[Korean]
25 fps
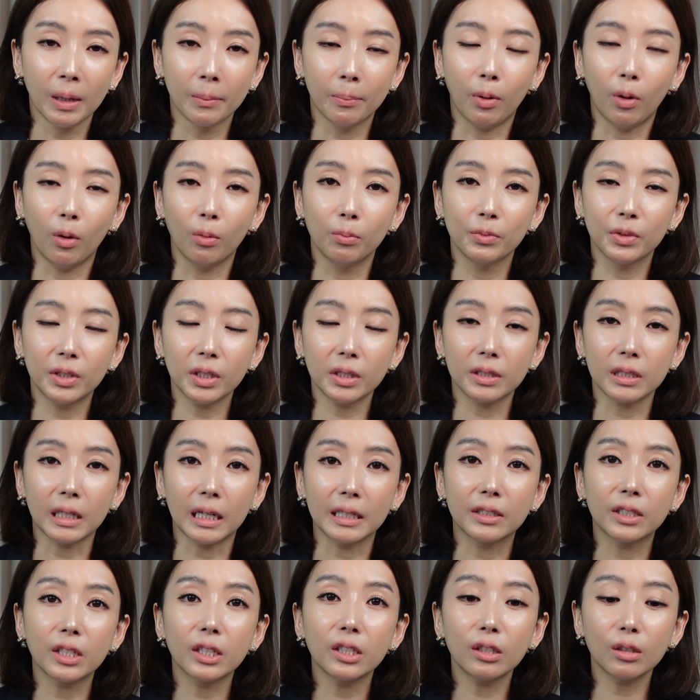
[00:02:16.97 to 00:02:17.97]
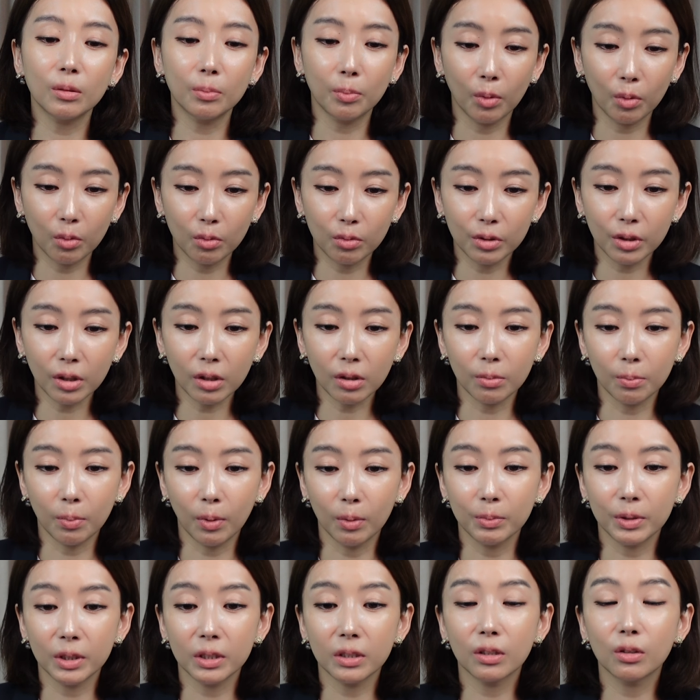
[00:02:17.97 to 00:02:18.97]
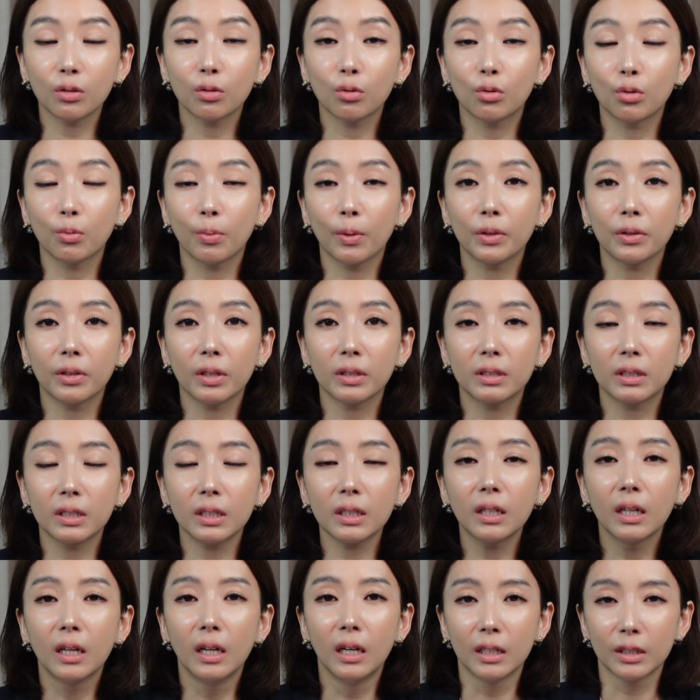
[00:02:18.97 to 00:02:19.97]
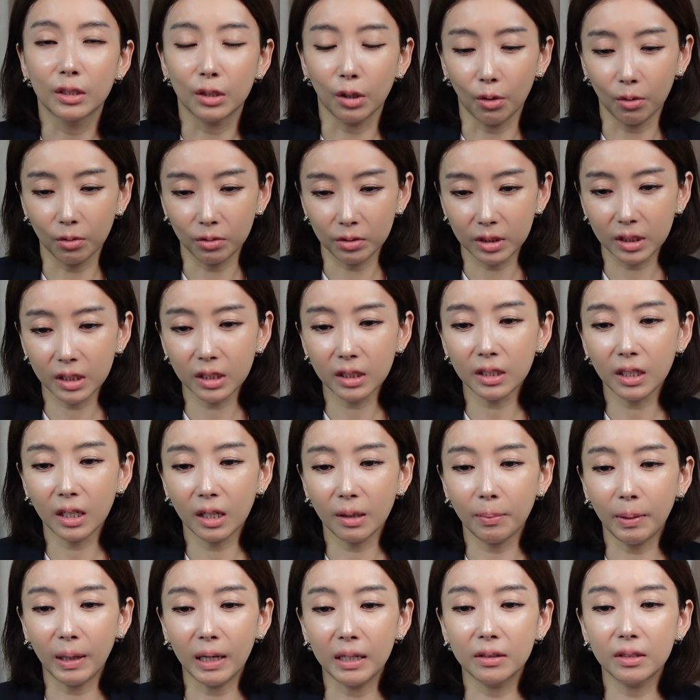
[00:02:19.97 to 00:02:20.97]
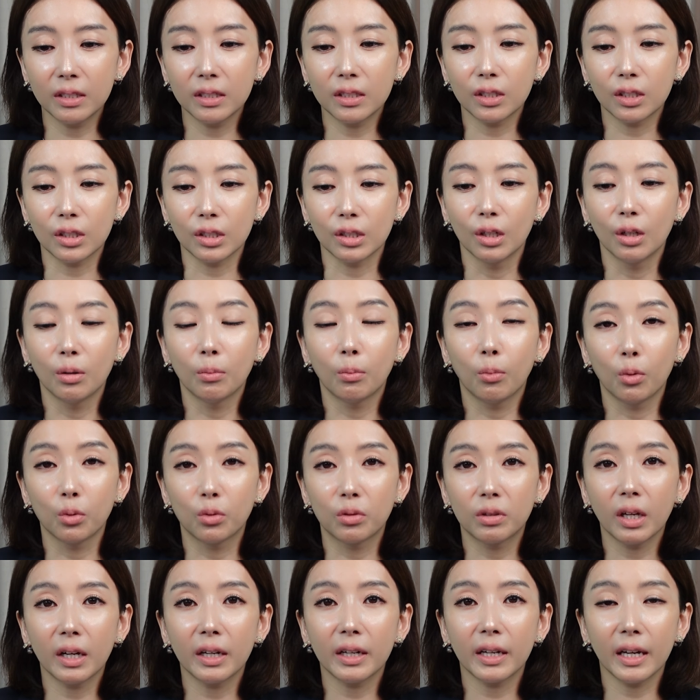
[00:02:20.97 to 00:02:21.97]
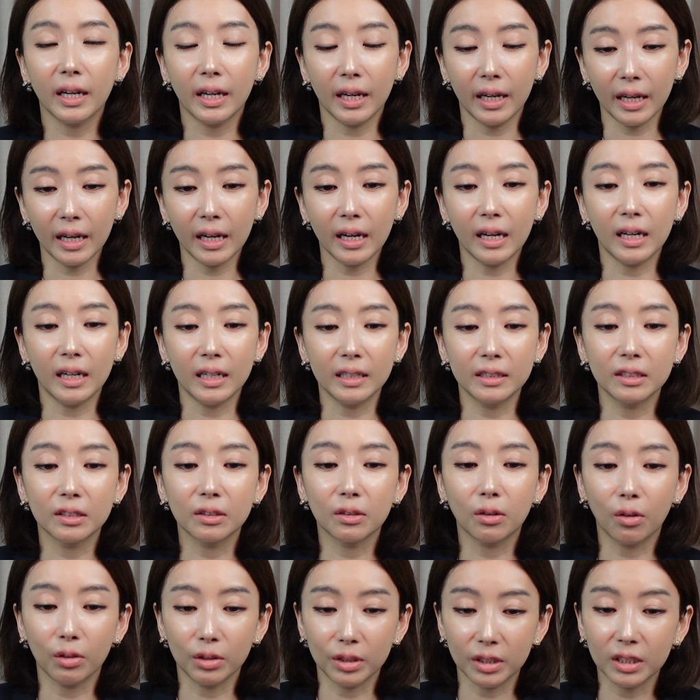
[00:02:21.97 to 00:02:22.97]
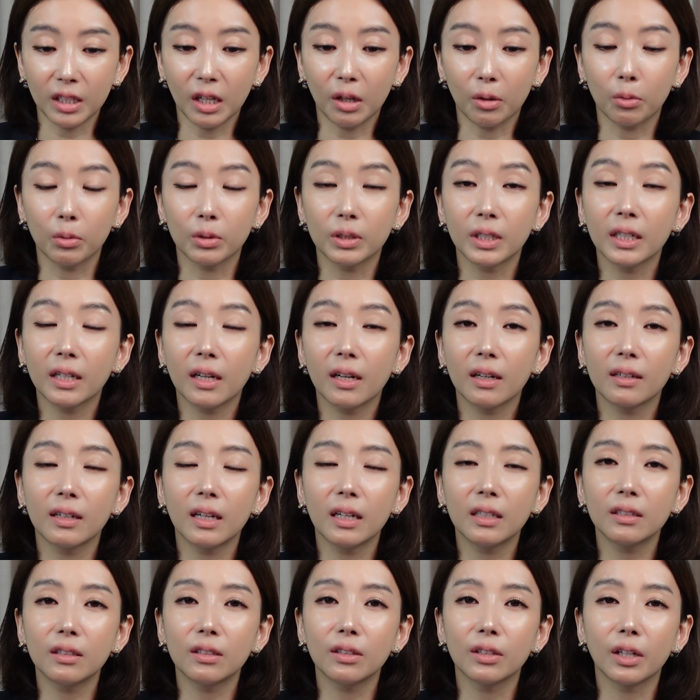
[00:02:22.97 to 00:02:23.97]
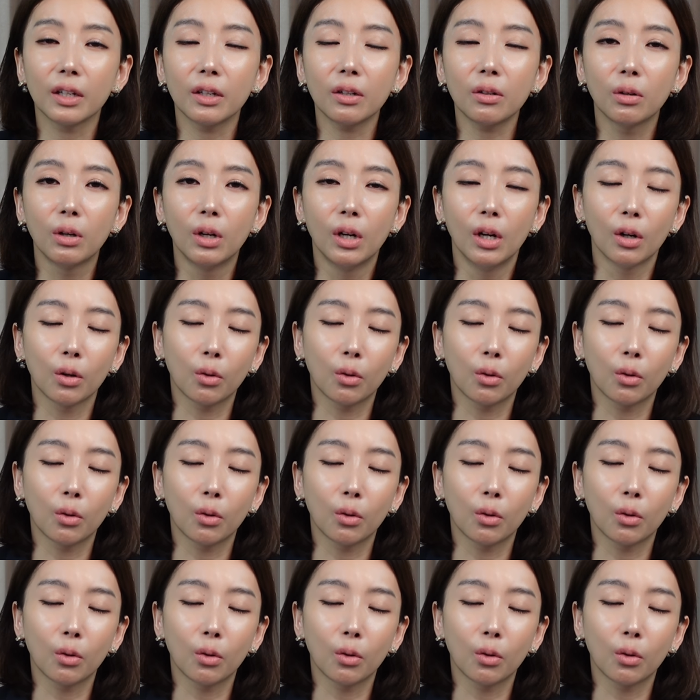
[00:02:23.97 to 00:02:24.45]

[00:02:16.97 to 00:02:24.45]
범죄 자체를 보고요. 범죄자는 두 번 다시 정치계 발딛지 못하게 해야 하는 것이라고 생각을 하는데요.